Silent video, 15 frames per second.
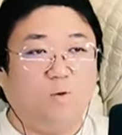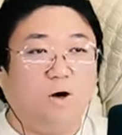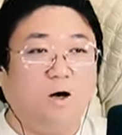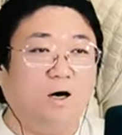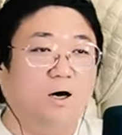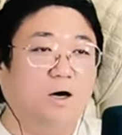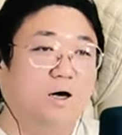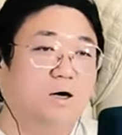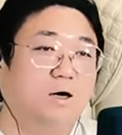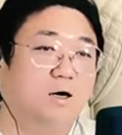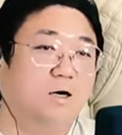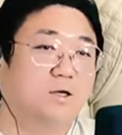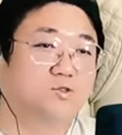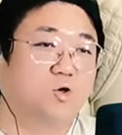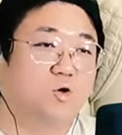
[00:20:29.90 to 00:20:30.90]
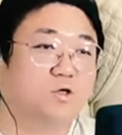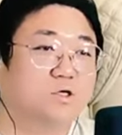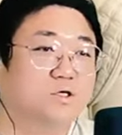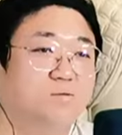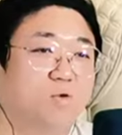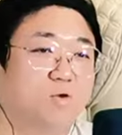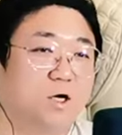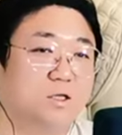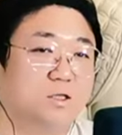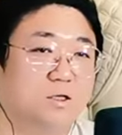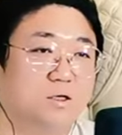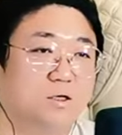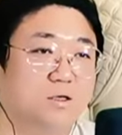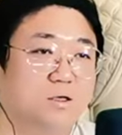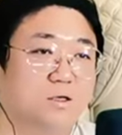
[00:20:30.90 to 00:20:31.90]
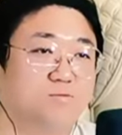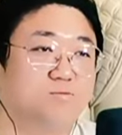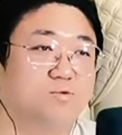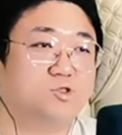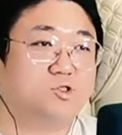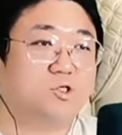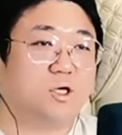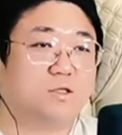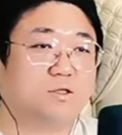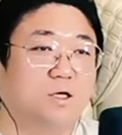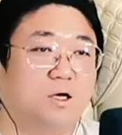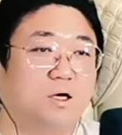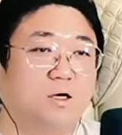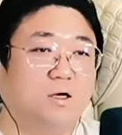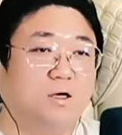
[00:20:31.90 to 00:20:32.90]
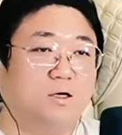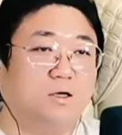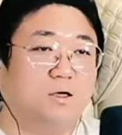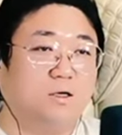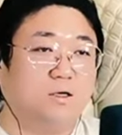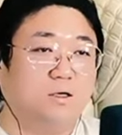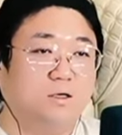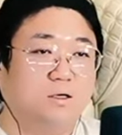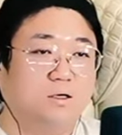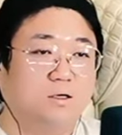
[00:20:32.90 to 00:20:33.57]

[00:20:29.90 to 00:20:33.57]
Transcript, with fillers: 와 저기를 못 가네 미치겠다 와